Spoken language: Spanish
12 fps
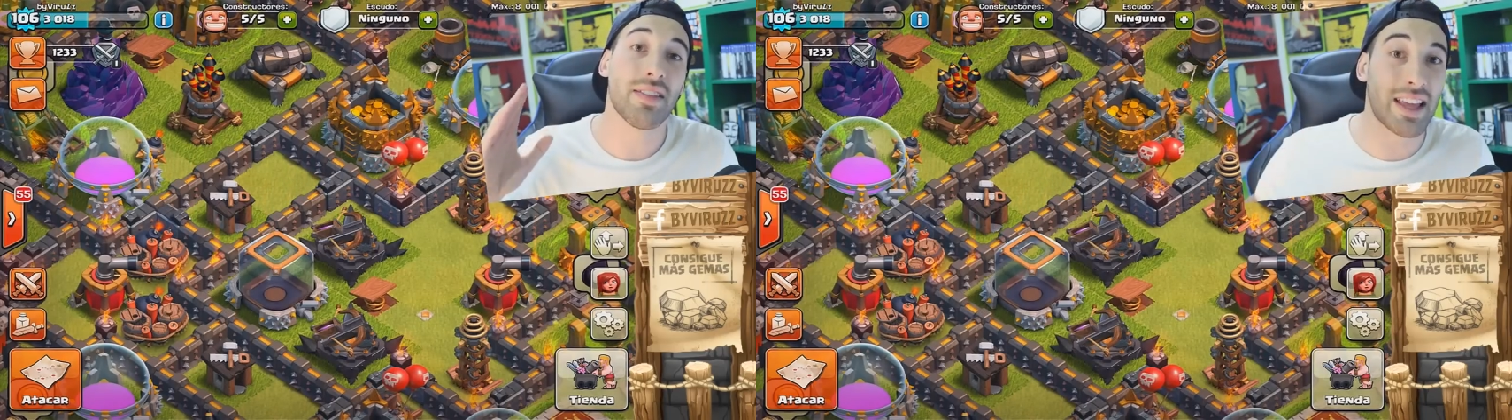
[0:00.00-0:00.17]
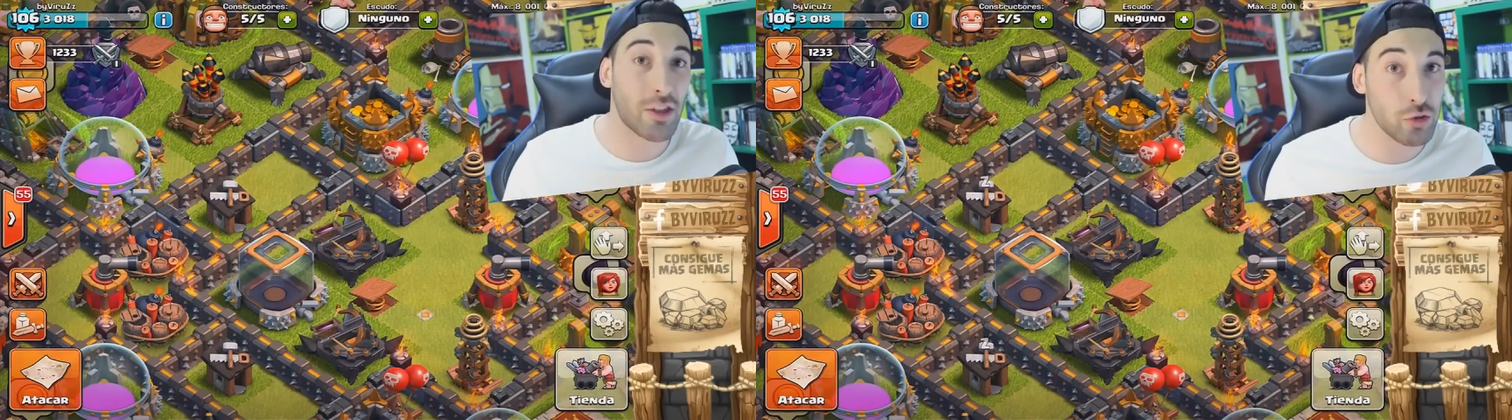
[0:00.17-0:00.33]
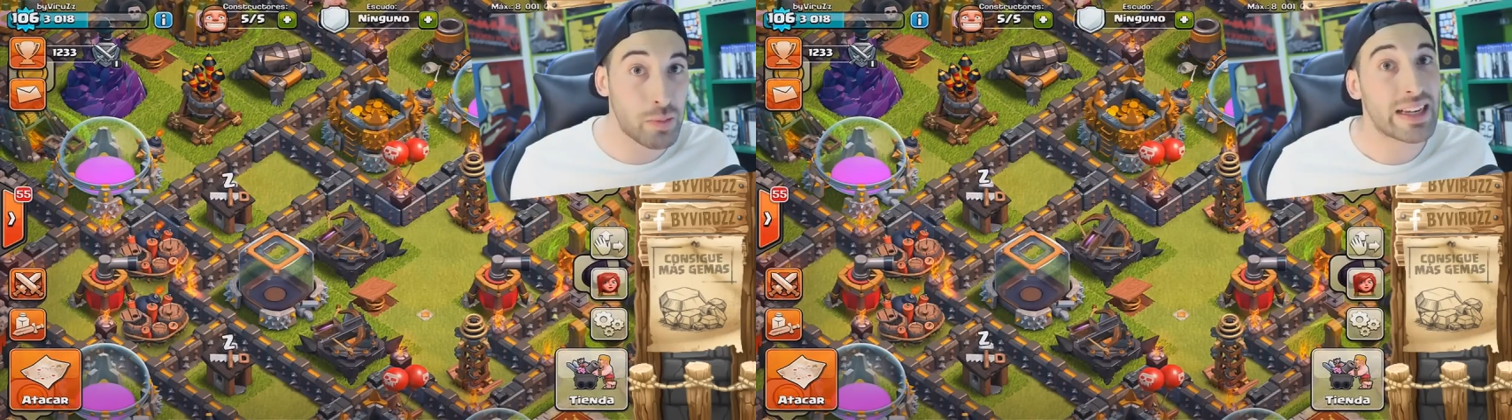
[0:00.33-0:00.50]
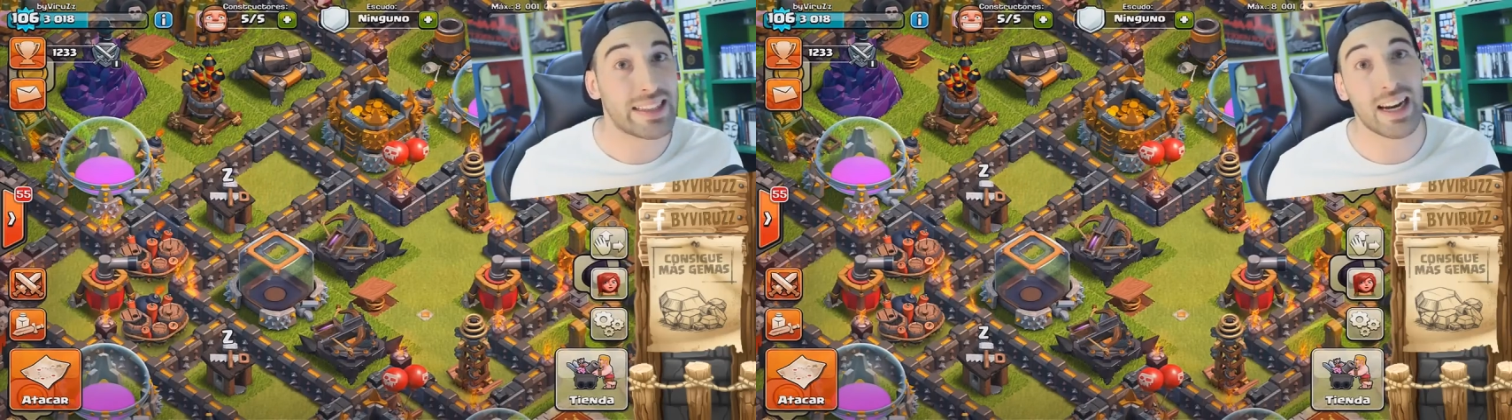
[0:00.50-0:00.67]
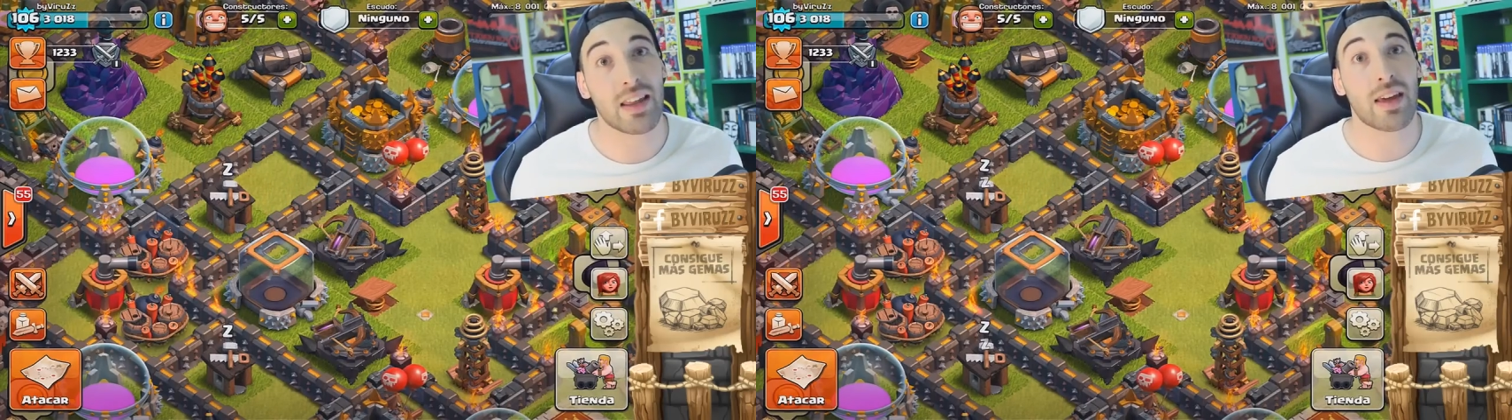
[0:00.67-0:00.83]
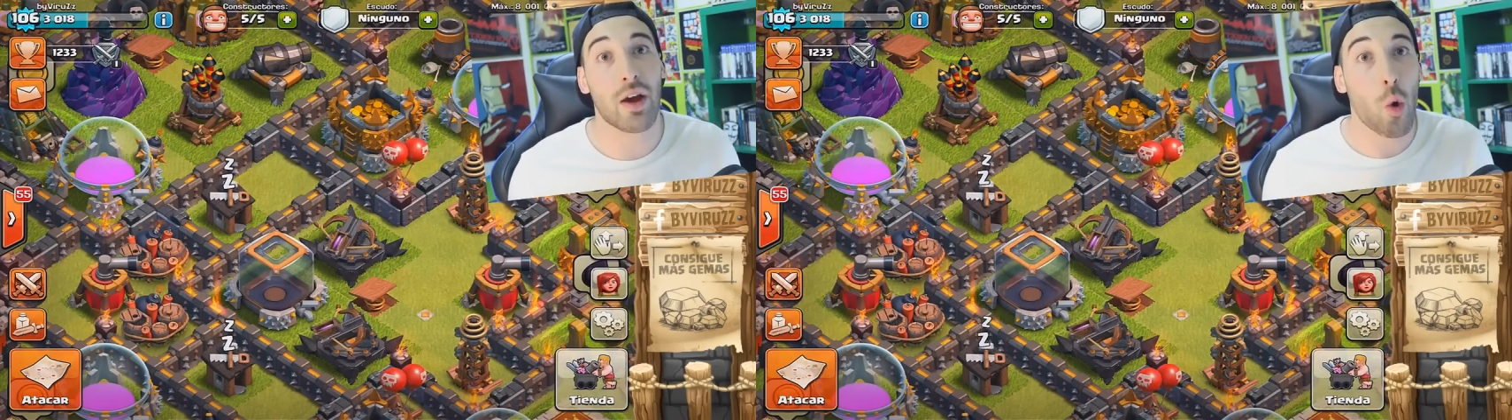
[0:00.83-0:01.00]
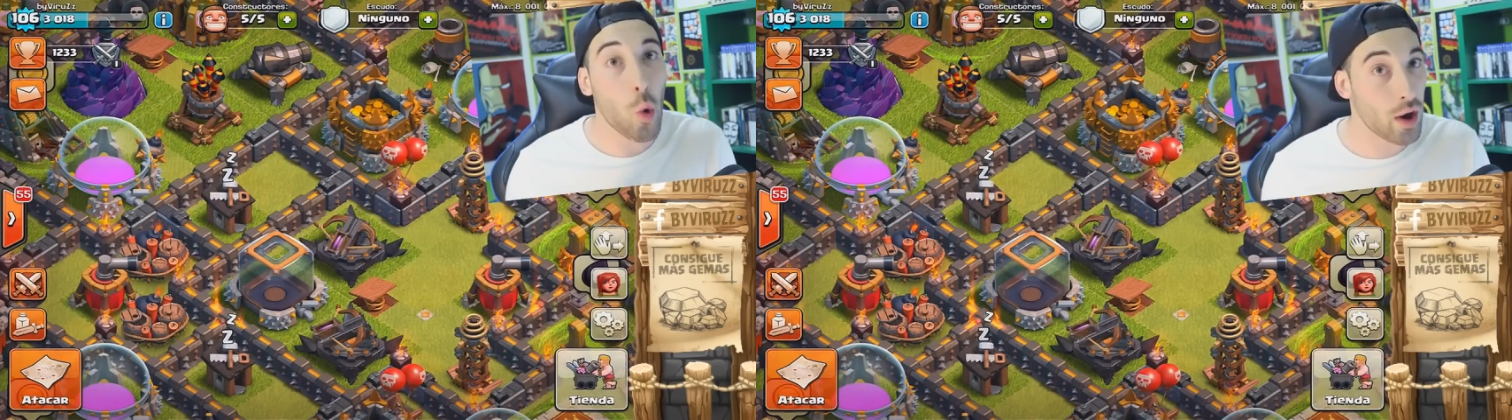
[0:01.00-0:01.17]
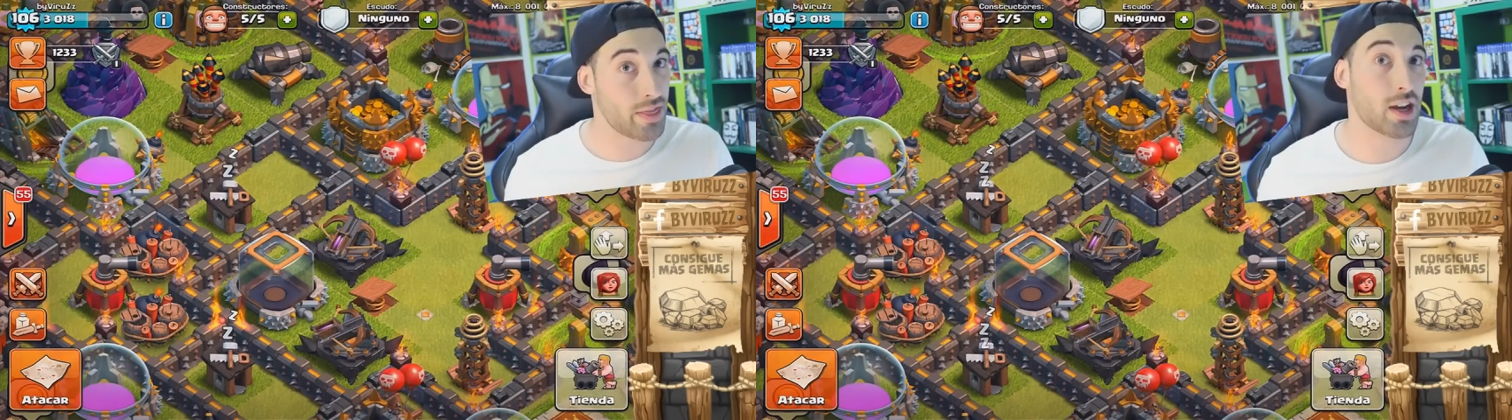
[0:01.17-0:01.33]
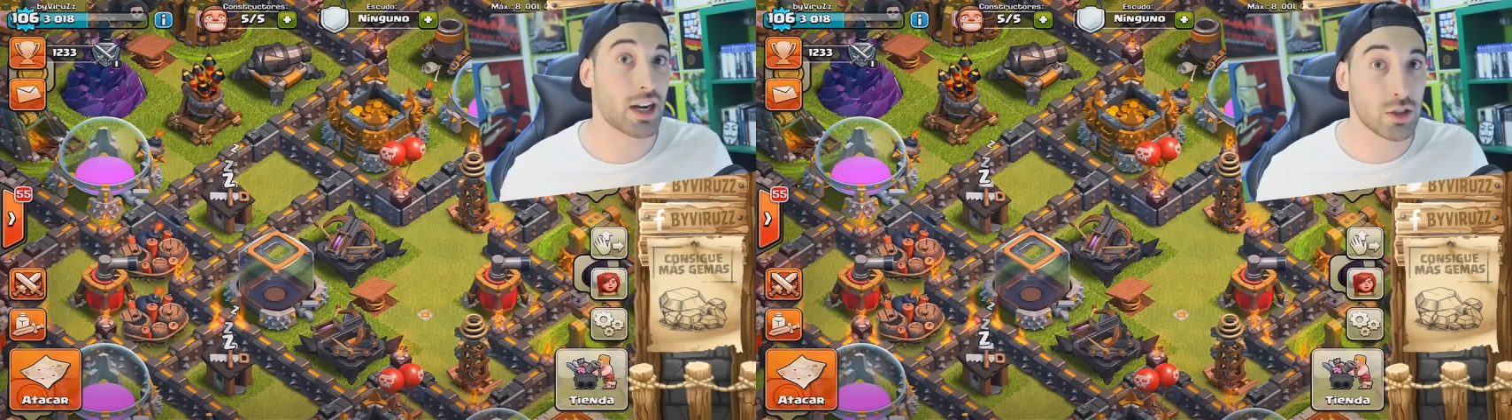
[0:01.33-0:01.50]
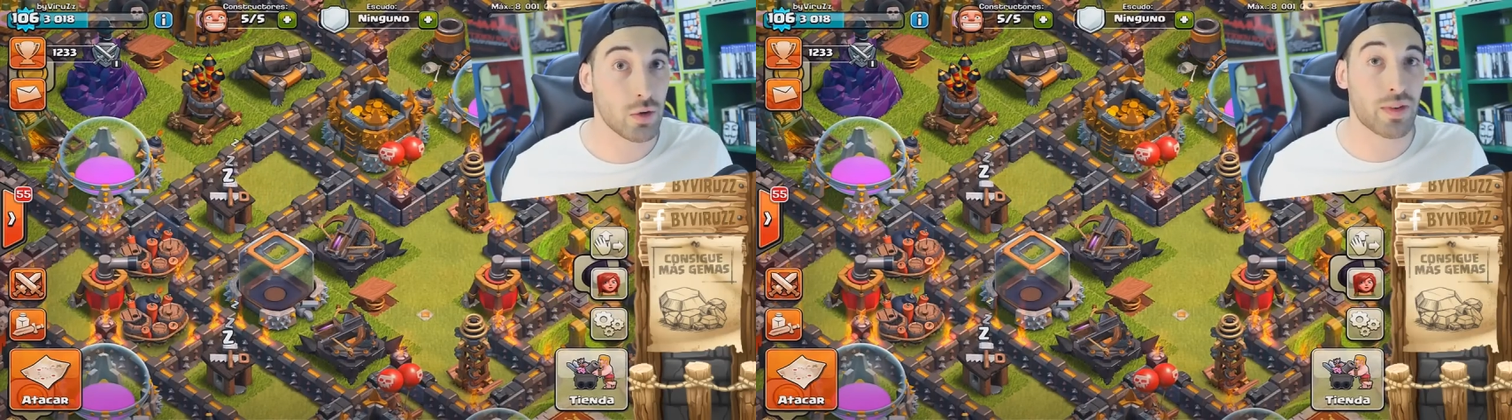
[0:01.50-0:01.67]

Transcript: de 2013, jugando a Clash